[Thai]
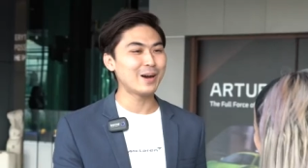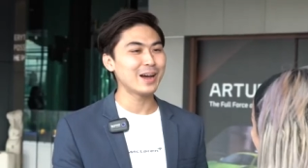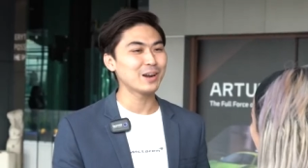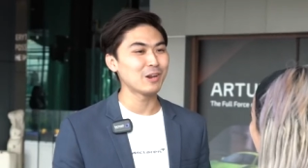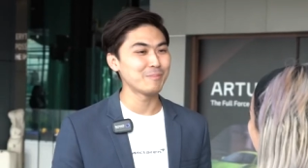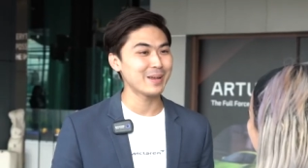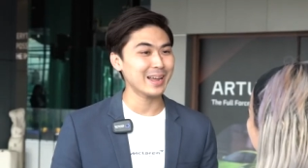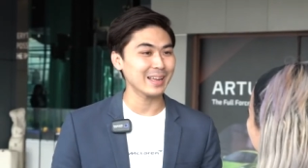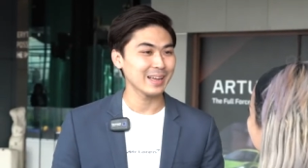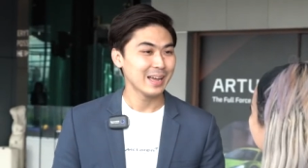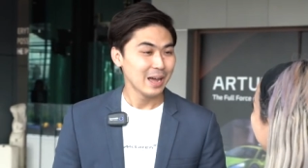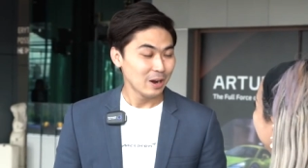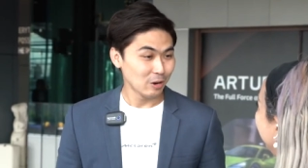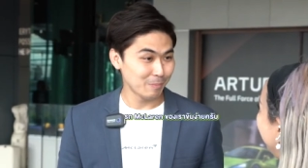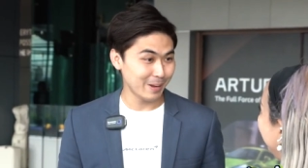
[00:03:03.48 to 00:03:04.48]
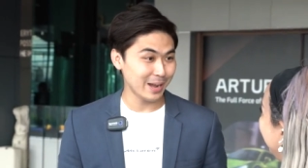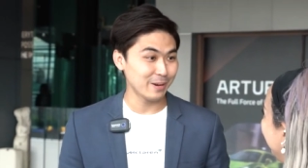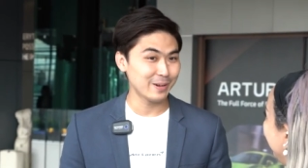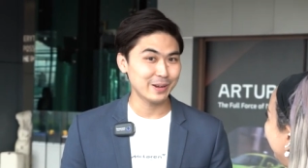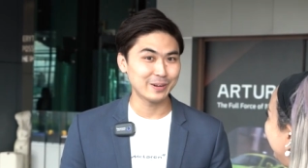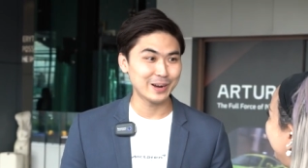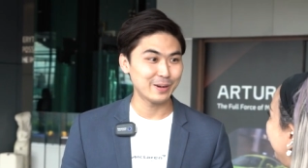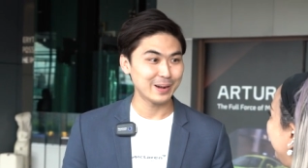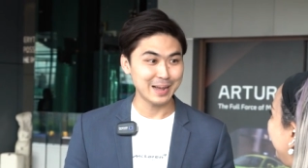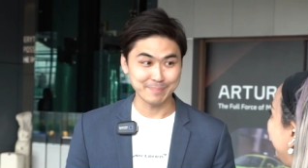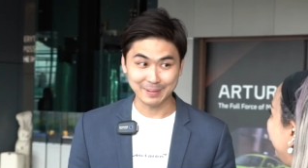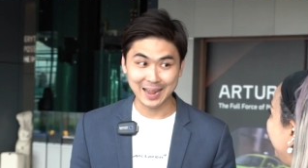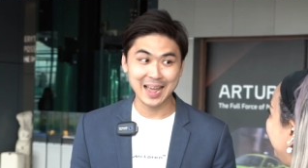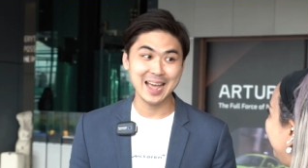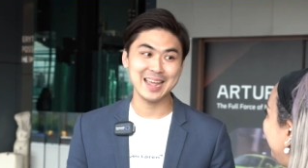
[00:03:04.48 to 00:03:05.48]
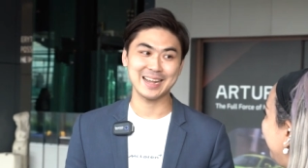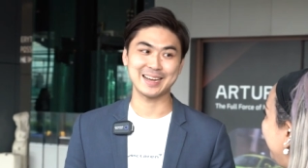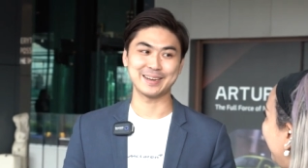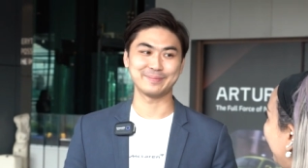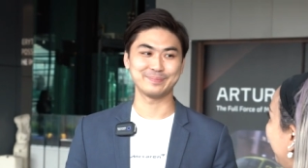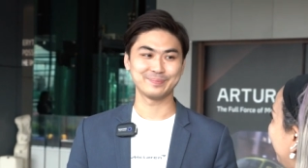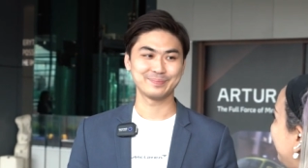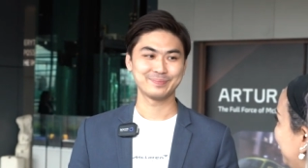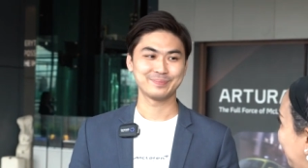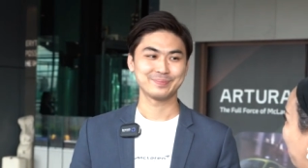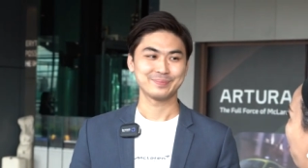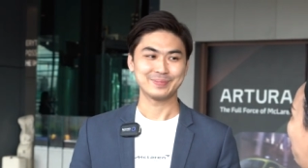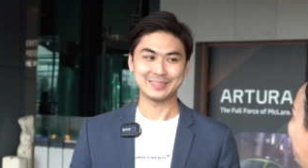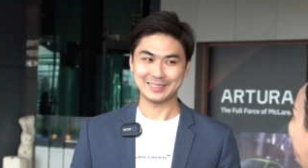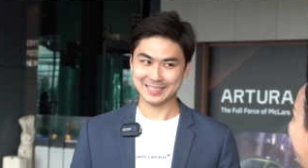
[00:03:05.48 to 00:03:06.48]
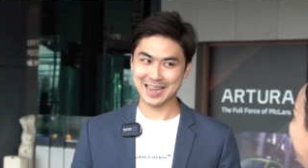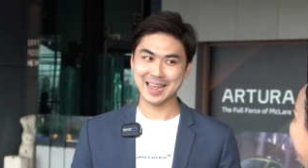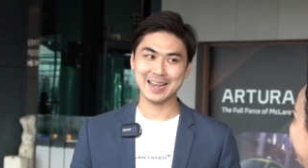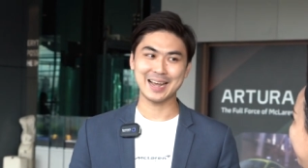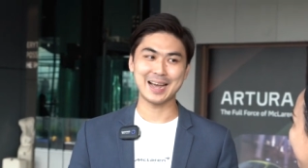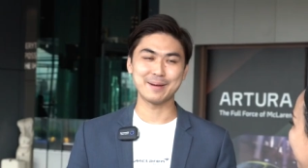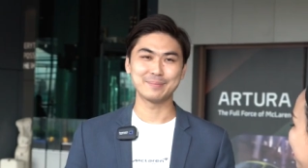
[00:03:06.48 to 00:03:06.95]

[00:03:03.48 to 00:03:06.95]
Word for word: ราะว่ารถแมครถแมคคาเรนของเราขับง่ายครับจริงเหรอ ใช่ค